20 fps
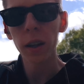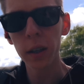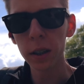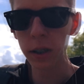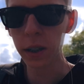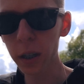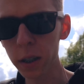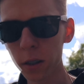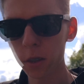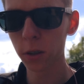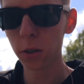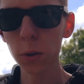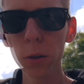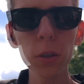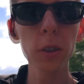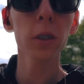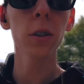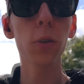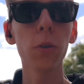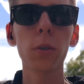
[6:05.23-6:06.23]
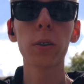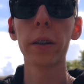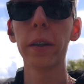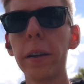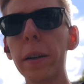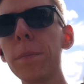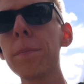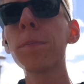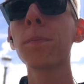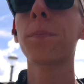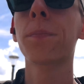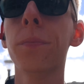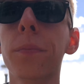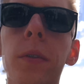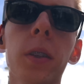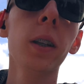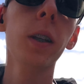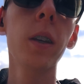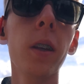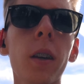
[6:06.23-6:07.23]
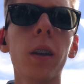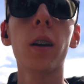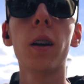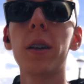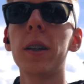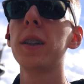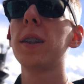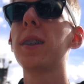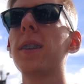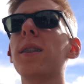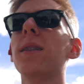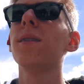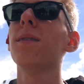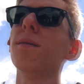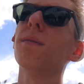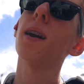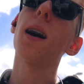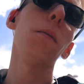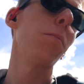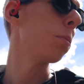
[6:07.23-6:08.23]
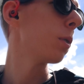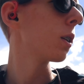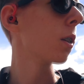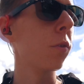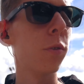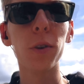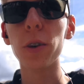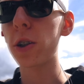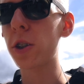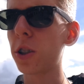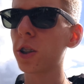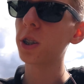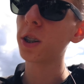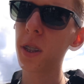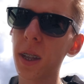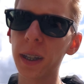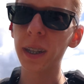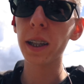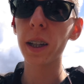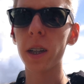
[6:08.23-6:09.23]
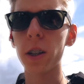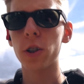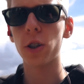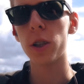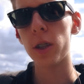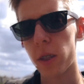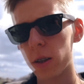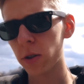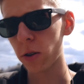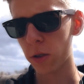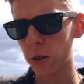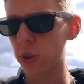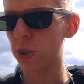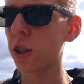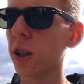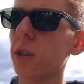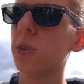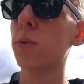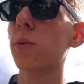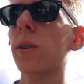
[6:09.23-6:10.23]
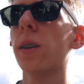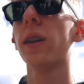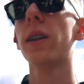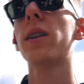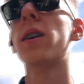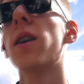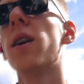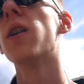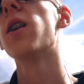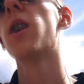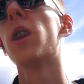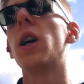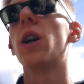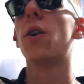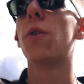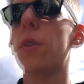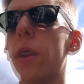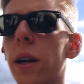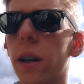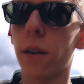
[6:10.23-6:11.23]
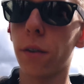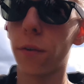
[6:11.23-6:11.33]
ich gehe jetzt zurück ins Hotel. Ich habe mich dafür entschieden, dagegen entschieden, jetzt noch in die Stadt zu gehen. Und er